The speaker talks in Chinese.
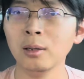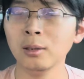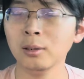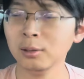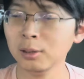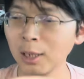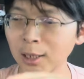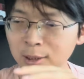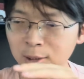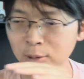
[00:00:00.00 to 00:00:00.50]

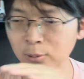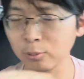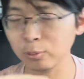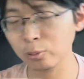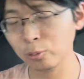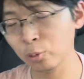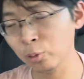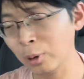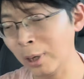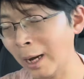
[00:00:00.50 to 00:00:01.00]
但是
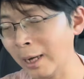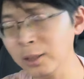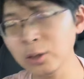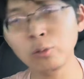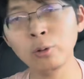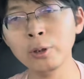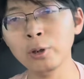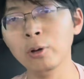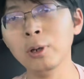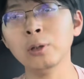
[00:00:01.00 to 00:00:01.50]
还是
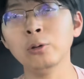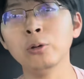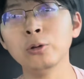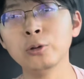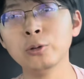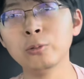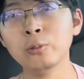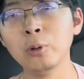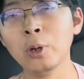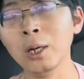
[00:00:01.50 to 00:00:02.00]
会有很多
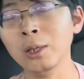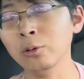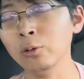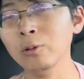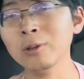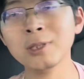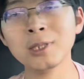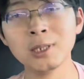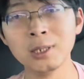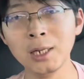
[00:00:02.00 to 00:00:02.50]
很
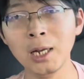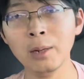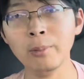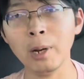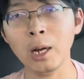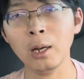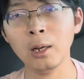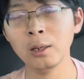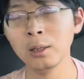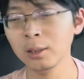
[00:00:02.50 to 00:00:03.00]
多失业
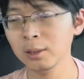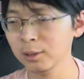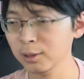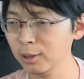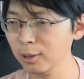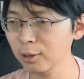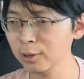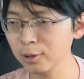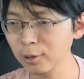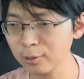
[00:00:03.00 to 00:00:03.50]
嘛？
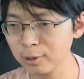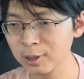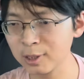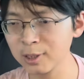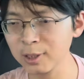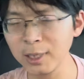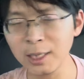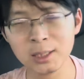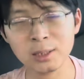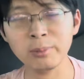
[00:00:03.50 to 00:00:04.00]
这个时候
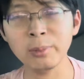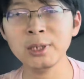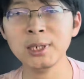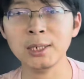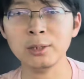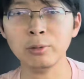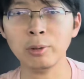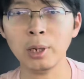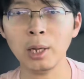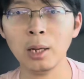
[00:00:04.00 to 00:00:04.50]
失业怎么解
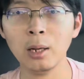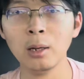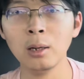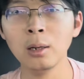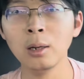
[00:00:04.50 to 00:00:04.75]
决呢？